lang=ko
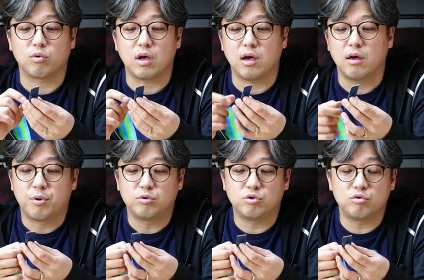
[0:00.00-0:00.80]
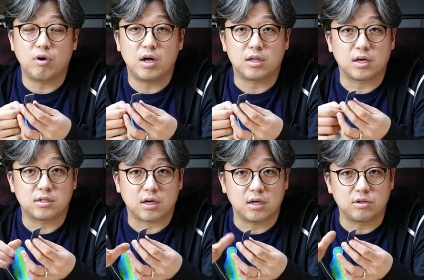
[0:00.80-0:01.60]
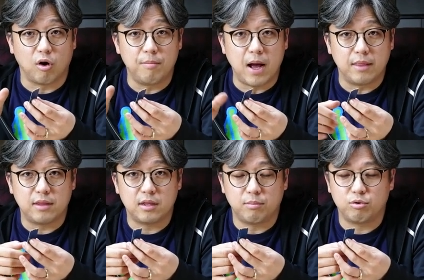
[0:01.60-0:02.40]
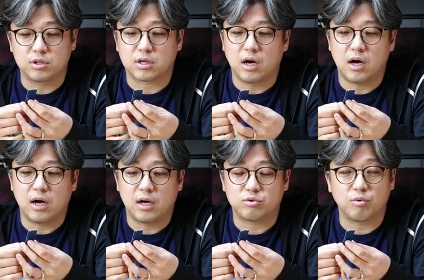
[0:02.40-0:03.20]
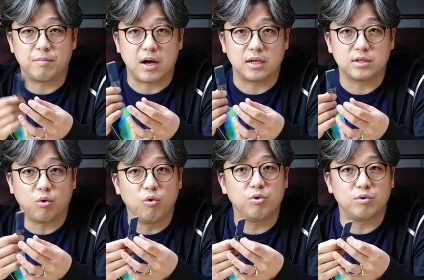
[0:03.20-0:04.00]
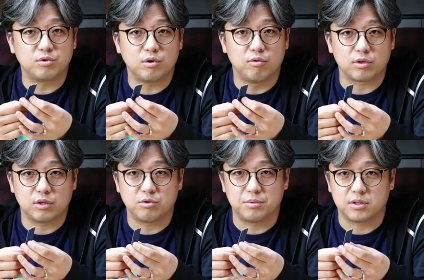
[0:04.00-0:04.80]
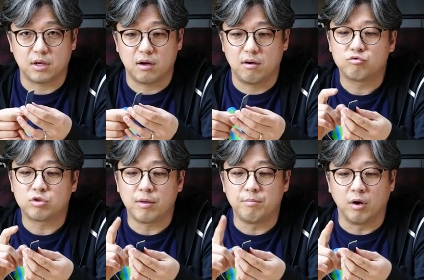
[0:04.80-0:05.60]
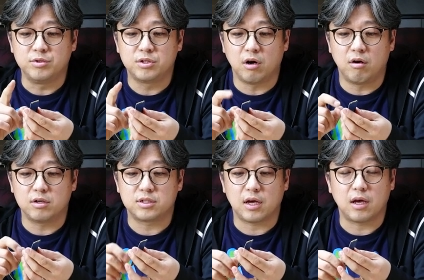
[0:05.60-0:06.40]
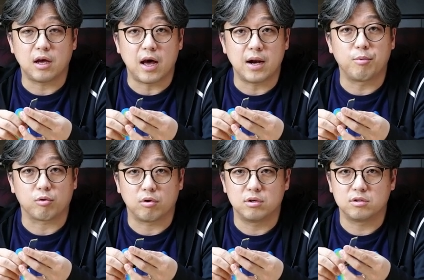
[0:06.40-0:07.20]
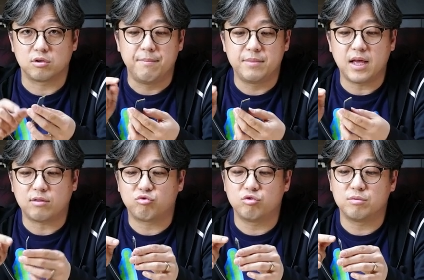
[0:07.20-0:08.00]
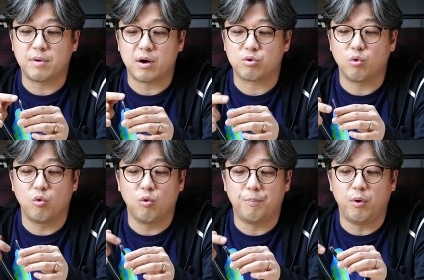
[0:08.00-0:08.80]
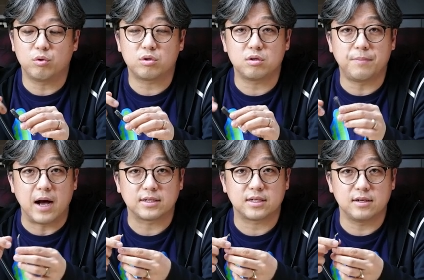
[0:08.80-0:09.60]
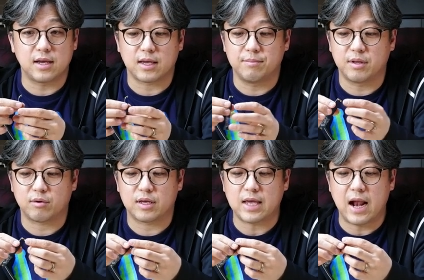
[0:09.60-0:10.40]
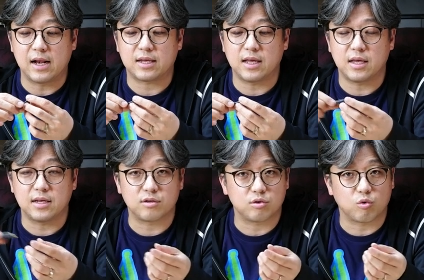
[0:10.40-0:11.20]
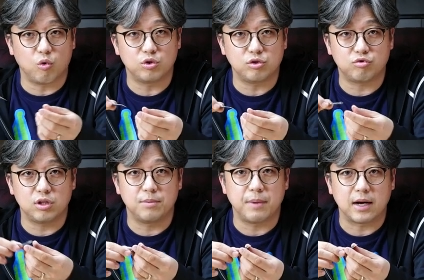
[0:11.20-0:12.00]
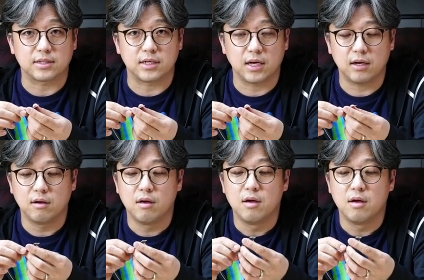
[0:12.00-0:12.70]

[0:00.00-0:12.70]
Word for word: 요게 표준화 되기 시작한 지 얼마 안 되다 보니까 좀 많이 혼돈스러운 게 좀 있어요. 우선 먼저 이제 알아볼 거는 엠 닷 투는 바로 요 포트 방식을 얘기합니다. 이렇게 얇게 돼 있어서 꽂을 수 있는 방식.